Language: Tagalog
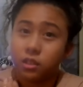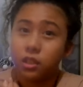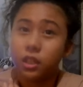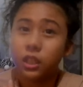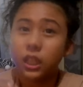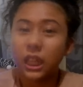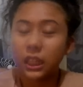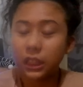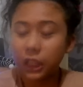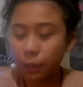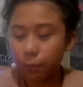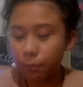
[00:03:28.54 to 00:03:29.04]

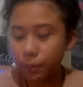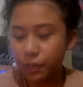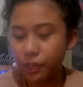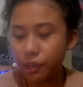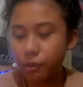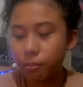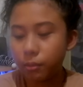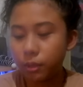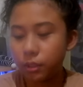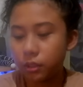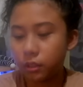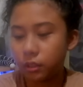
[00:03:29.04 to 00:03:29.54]
Natatakpan
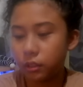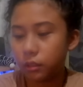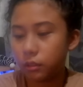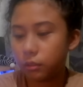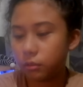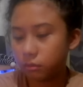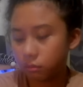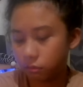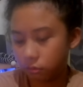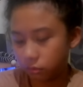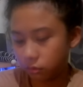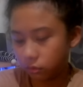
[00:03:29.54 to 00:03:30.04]
naman eh.
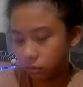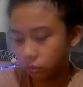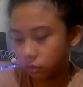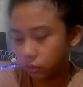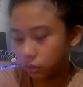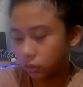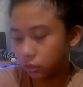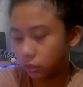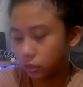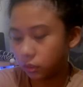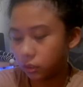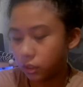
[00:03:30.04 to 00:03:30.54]

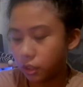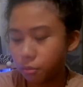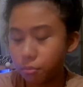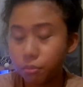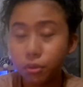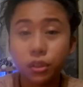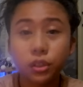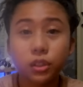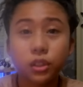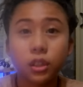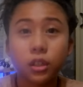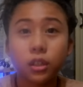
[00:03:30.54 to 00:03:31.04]
Kasi
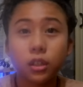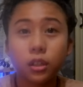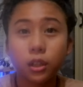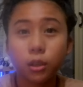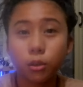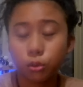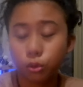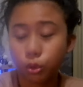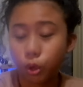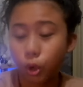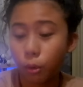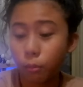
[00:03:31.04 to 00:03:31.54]
I'm sure
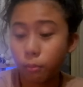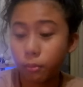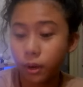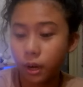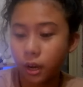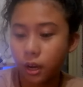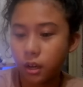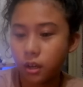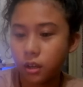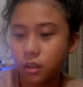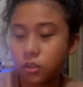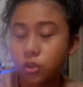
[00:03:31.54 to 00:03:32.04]
go
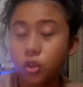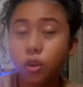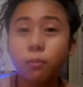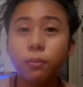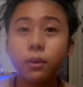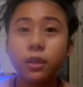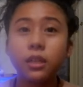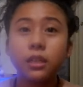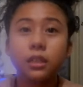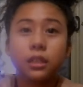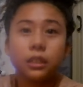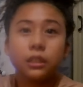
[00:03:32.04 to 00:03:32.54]
sobra.
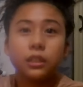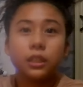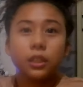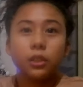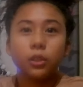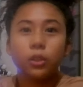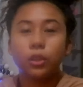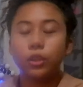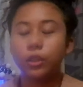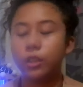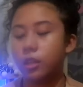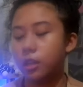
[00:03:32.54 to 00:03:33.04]
Sobrang ganda
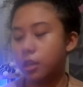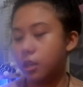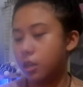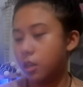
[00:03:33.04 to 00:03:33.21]
doon.